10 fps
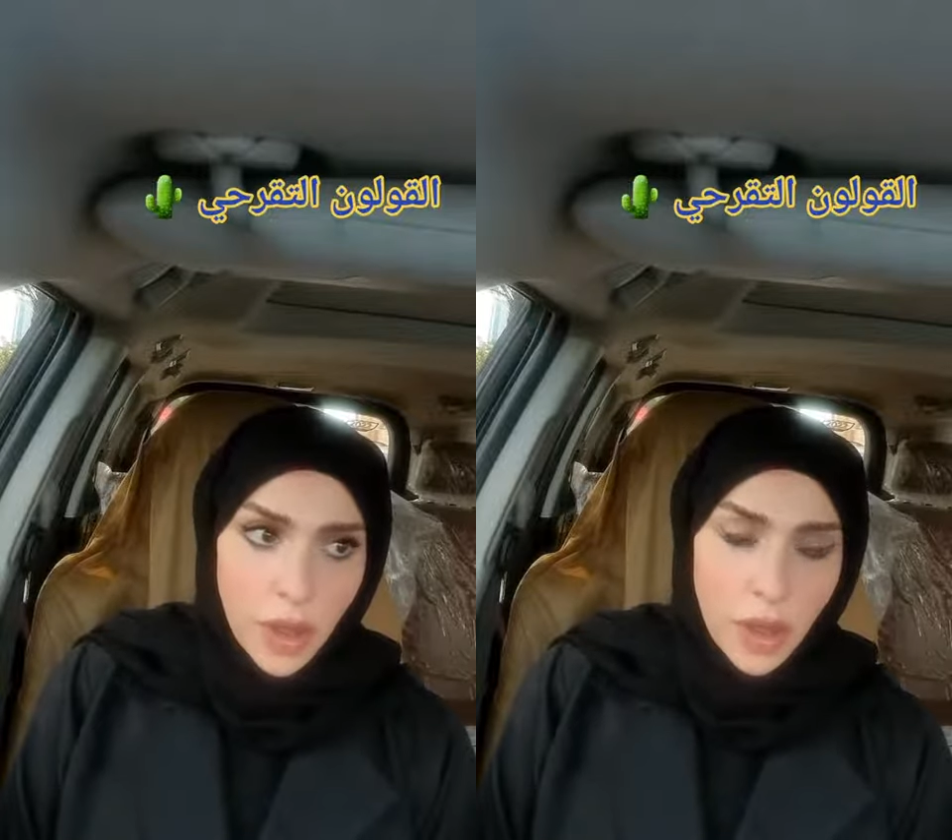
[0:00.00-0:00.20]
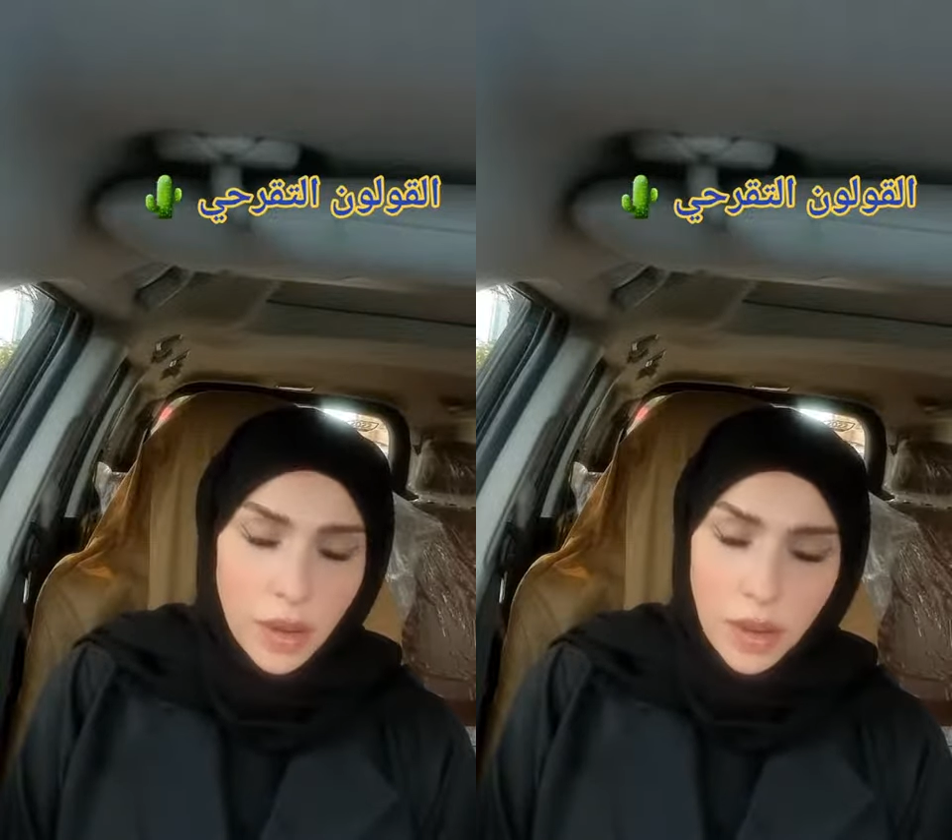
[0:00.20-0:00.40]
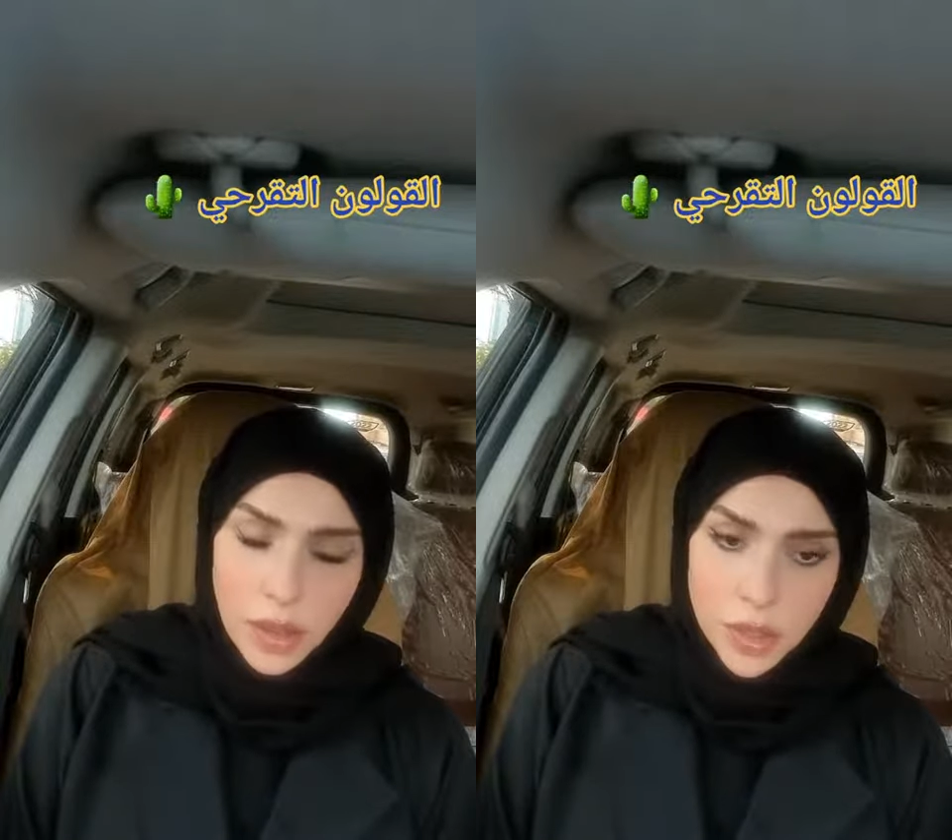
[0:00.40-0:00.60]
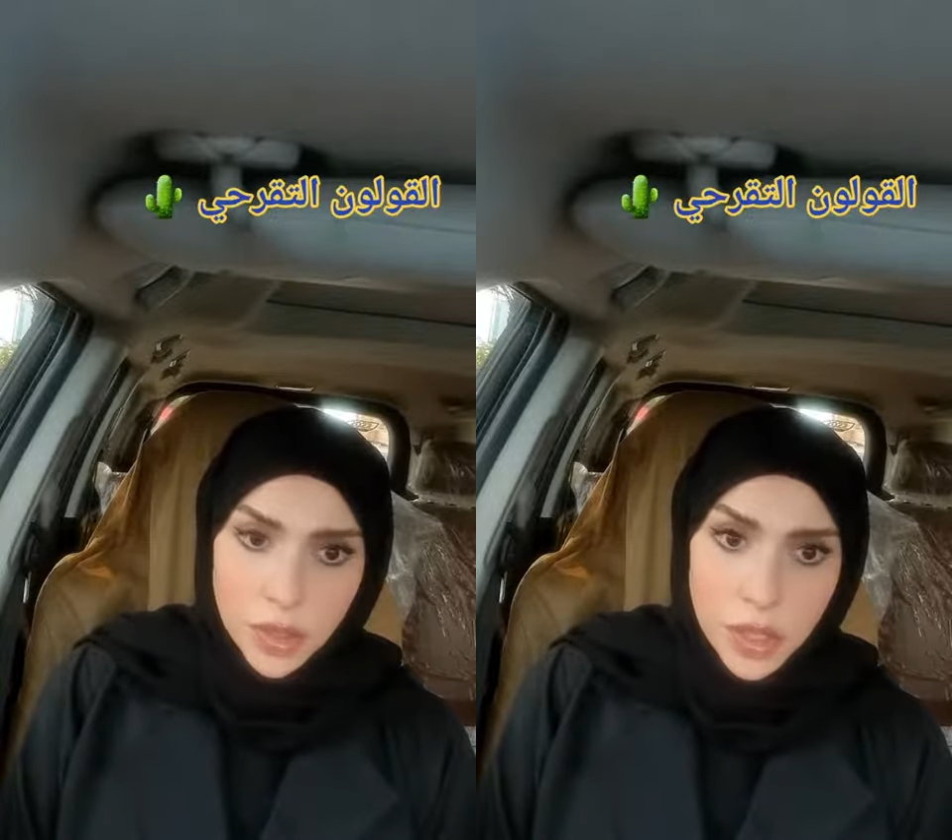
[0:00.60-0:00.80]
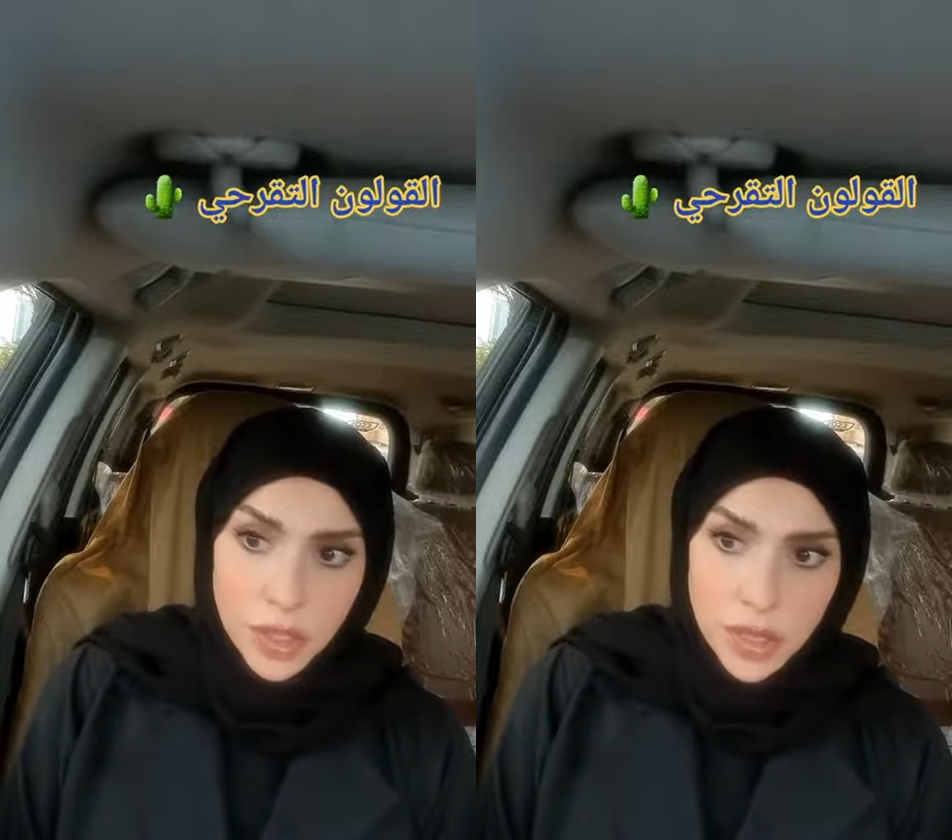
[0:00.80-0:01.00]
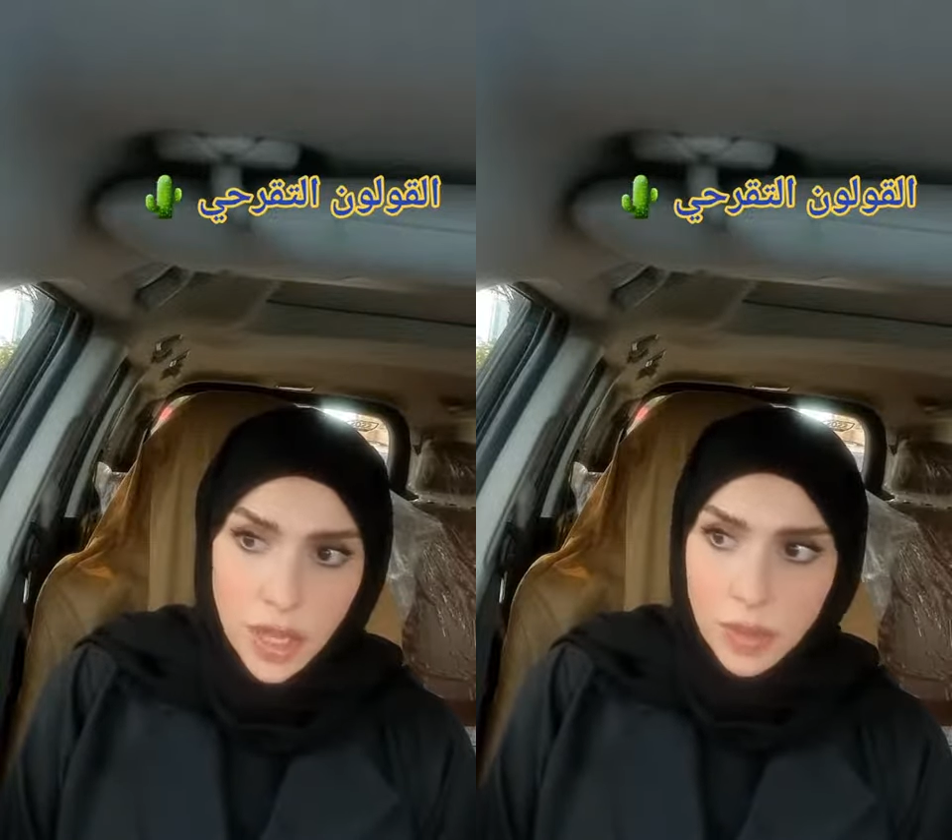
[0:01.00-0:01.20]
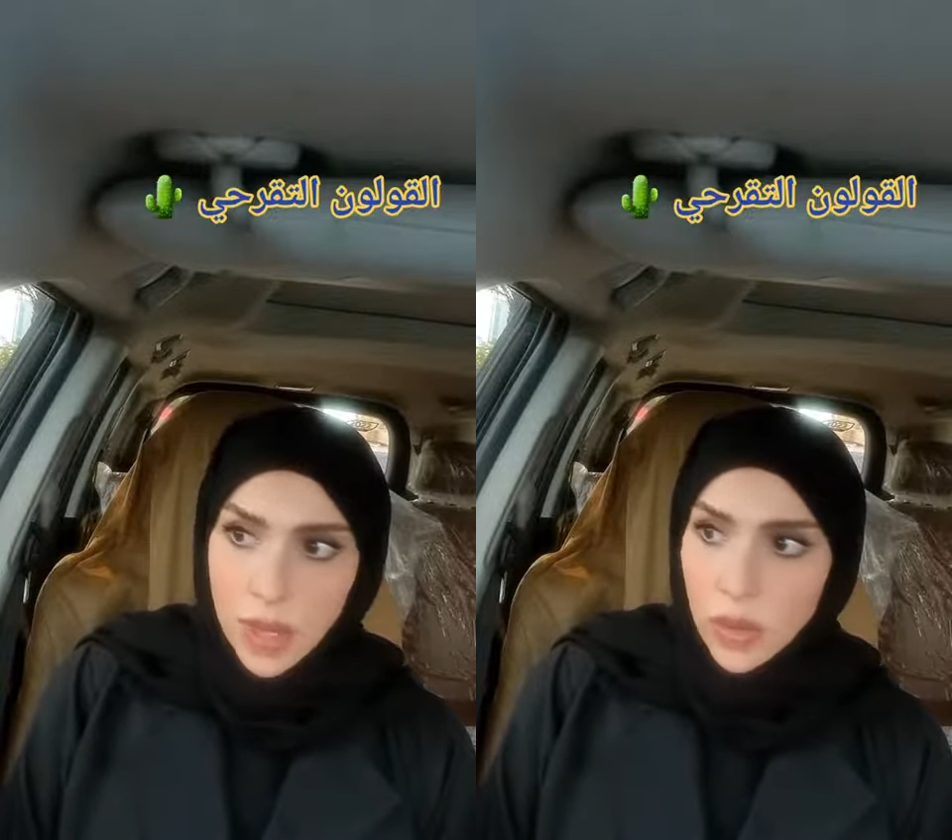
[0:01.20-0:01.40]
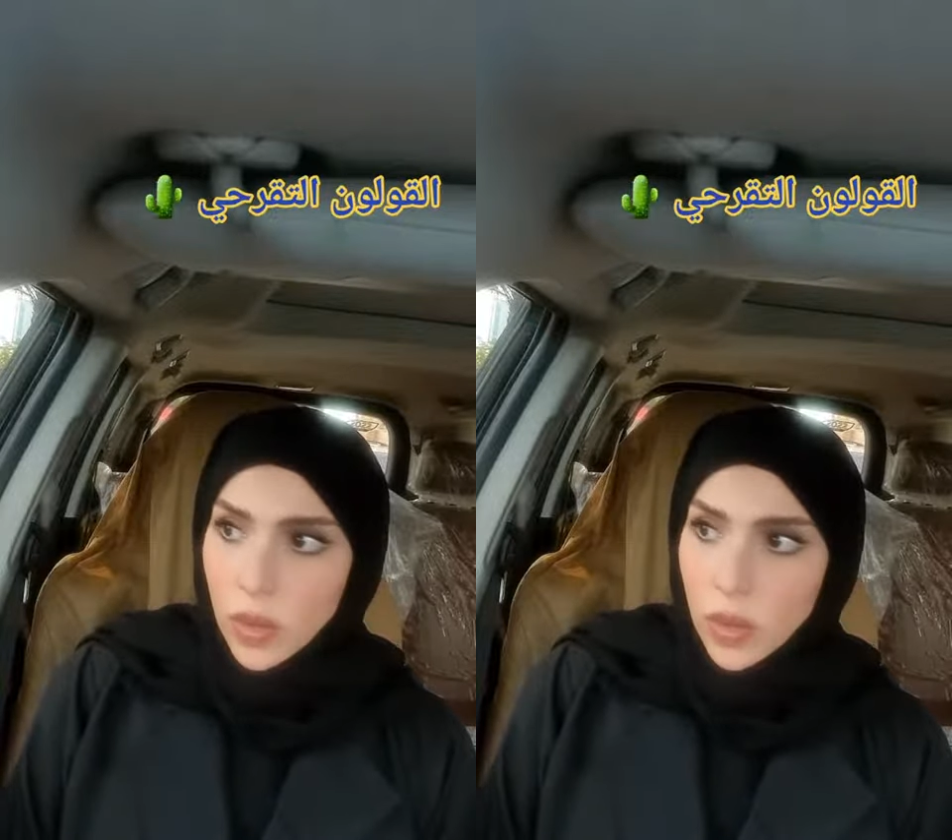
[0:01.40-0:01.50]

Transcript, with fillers: أعراضه جدا صعبة